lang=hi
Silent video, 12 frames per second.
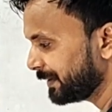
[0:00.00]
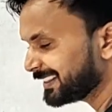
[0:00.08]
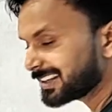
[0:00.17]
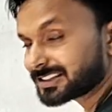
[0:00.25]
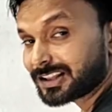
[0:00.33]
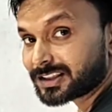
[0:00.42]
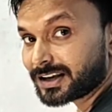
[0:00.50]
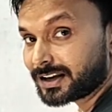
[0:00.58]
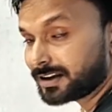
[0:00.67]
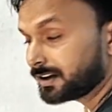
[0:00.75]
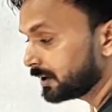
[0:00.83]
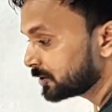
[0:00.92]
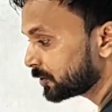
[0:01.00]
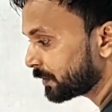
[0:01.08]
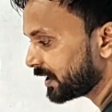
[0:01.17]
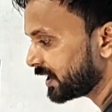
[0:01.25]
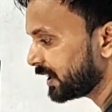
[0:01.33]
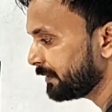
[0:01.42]
बी तक चलता है जो
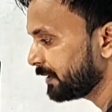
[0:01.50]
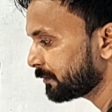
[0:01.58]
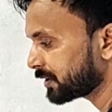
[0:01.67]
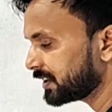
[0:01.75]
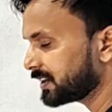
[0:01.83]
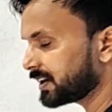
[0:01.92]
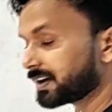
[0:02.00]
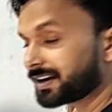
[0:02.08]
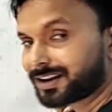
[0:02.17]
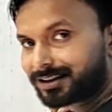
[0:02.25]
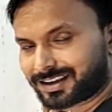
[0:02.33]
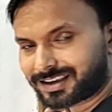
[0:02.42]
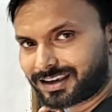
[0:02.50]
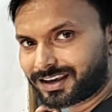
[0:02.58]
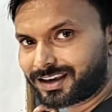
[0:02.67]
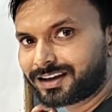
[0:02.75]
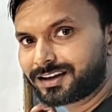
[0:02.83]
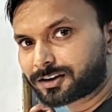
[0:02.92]
बेटा ए बी हम के दे रखा है
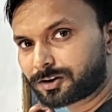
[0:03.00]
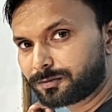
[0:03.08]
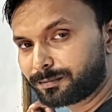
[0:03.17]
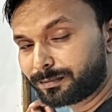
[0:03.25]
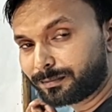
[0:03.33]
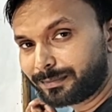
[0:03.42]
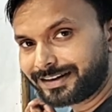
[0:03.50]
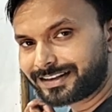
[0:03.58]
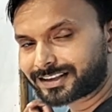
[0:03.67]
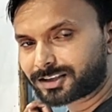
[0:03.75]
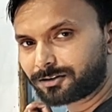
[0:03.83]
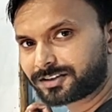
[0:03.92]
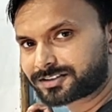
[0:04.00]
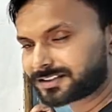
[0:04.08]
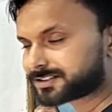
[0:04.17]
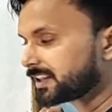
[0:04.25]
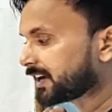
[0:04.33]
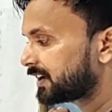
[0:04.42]
के मीटर की
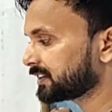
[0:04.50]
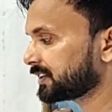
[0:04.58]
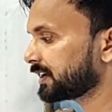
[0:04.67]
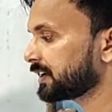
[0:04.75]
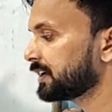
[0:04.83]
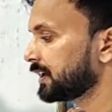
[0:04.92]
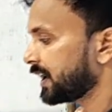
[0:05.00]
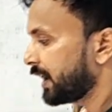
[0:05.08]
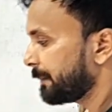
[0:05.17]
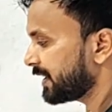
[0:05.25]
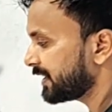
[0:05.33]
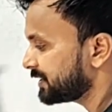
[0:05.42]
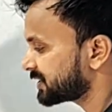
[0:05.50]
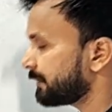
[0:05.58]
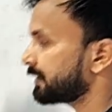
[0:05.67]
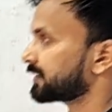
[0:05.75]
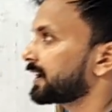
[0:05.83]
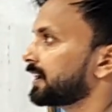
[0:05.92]
डिस्टेंस तय करता है बेटा इसके
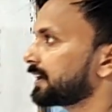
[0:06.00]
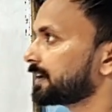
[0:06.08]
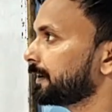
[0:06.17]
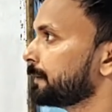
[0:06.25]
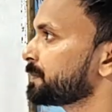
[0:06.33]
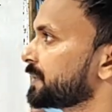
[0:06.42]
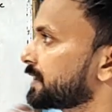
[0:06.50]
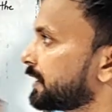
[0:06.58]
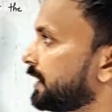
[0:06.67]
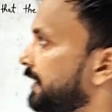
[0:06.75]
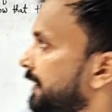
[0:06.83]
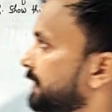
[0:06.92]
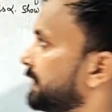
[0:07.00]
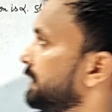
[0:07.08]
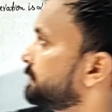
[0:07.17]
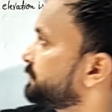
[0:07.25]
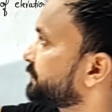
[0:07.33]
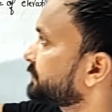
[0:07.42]
बाद कह रहा है कह रहा है
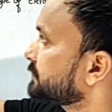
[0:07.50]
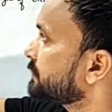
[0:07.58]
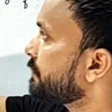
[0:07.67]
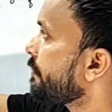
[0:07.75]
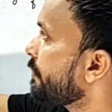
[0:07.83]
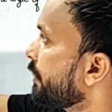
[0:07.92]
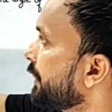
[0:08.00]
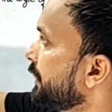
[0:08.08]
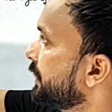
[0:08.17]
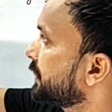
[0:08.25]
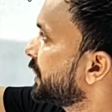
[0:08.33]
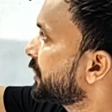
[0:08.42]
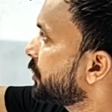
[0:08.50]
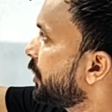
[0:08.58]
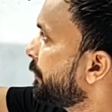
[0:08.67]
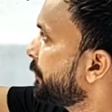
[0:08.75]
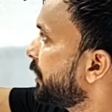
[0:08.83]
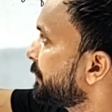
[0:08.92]
कि द
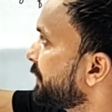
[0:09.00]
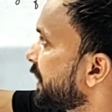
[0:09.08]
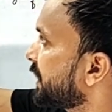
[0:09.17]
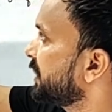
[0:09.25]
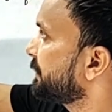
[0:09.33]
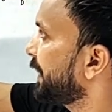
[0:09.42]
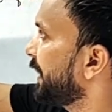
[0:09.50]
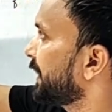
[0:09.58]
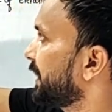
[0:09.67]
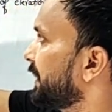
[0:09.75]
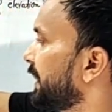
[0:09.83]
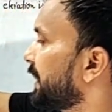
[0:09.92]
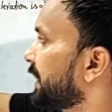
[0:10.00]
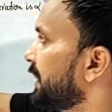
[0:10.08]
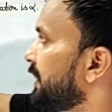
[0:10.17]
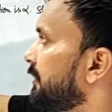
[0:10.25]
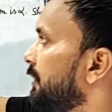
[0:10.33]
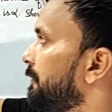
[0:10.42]
टॉप ऑफ द क्लिप एट एन
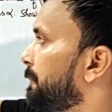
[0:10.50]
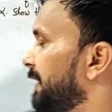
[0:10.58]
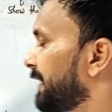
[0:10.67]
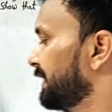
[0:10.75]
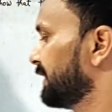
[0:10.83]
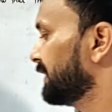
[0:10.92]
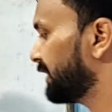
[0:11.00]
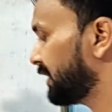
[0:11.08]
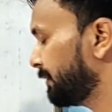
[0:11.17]
एंगल ऑफ फाइव